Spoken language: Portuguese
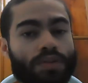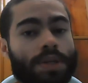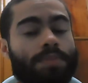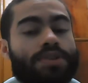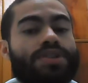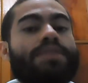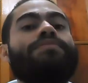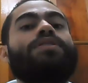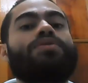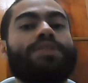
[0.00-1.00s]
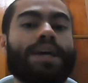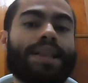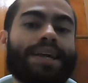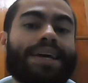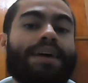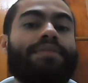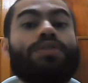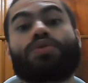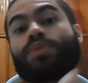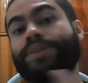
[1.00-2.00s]
Eu sempre tinha vídeos, né, galera,
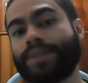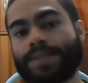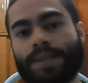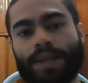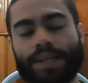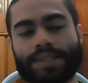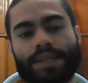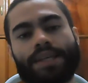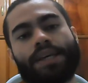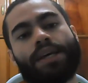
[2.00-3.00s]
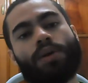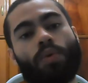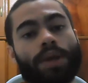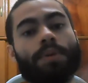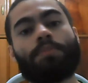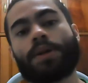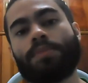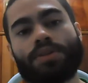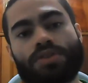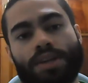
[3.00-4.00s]
gravados com antecedência. O que me
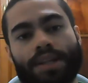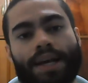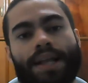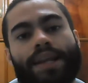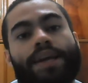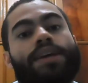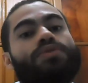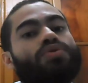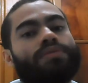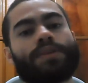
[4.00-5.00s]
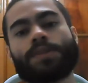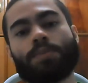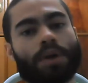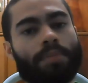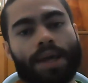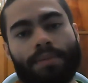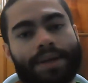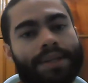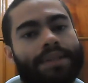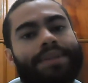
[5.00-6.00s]
permitia, né, galera, resolver esse
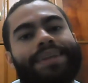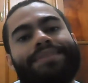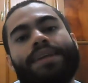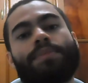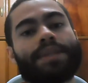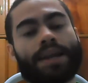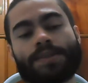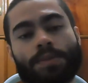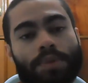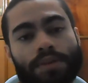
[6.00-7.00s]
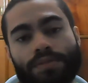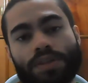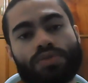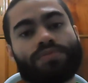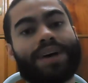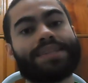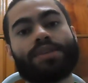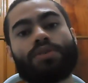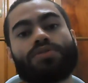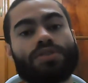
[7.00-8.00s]
problema, né, terminar esse imprevisto,
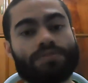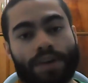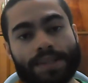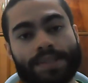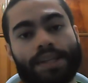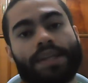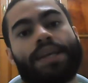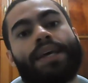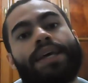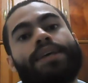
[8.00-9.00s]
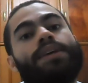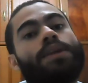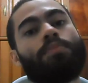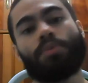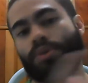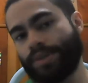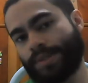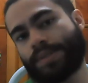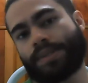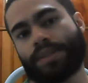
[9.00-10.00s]
fazer o que tinha de fazer e
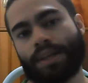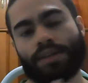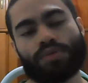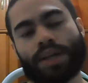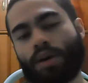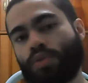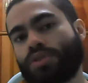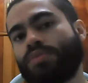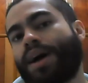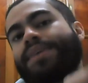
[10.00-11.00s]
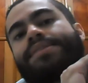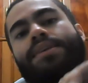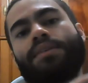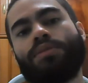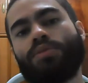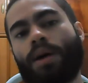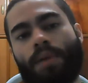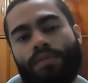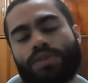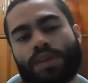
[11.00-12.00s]
depois, né, o canal continuar seguindo
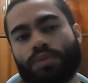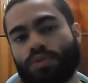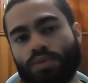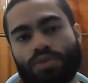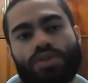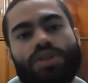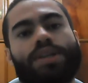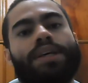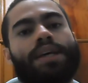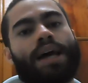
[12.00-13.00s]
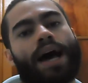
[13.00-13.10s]
normal, vídeo saindo todo dia.